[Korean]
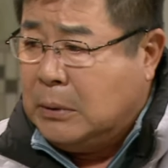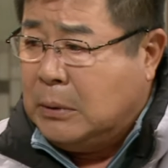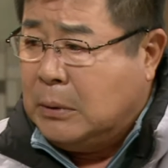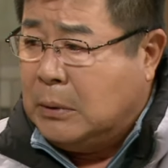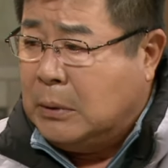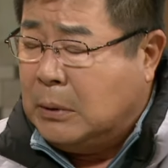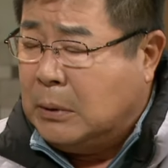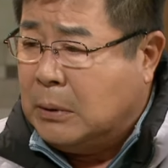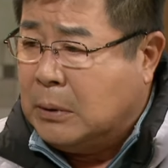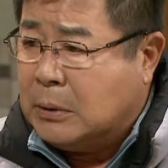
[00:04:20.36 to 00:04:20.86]

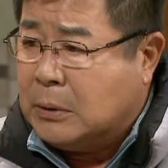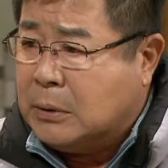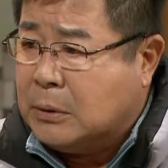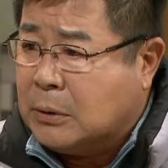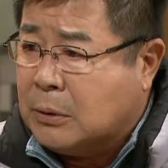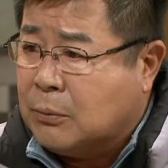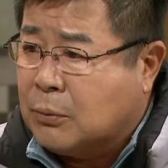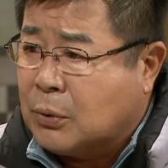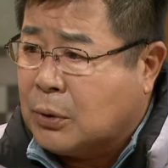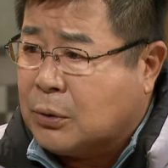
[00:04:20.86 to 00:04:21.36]
어,
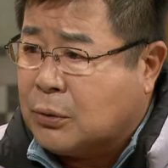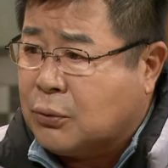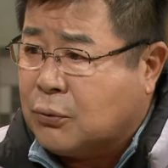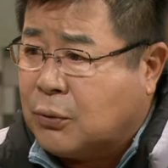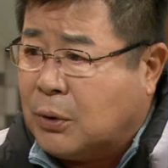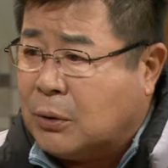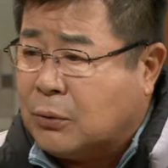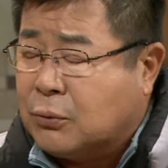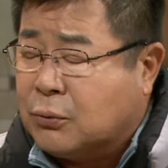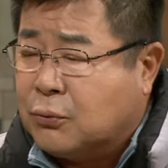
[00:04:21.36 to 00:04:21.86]
이재모가
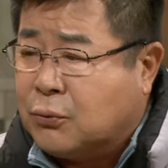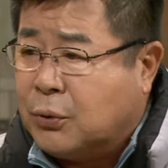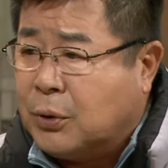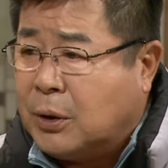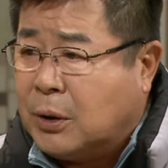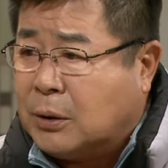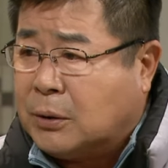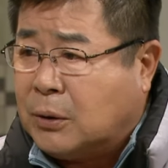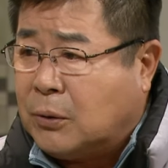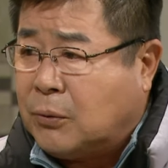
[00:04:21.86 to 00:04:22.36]
숟가루
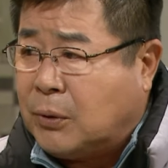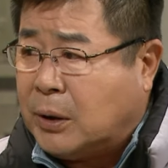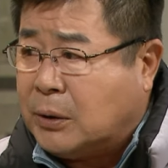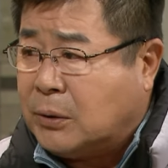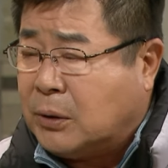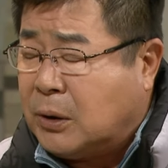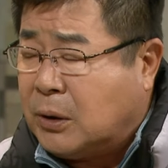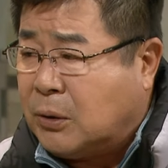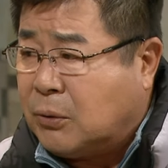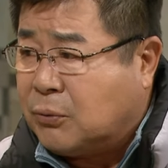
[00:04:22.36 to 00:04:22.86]
구해놨다고
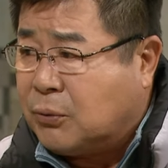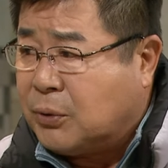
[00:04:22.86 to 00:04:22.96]
가져가라고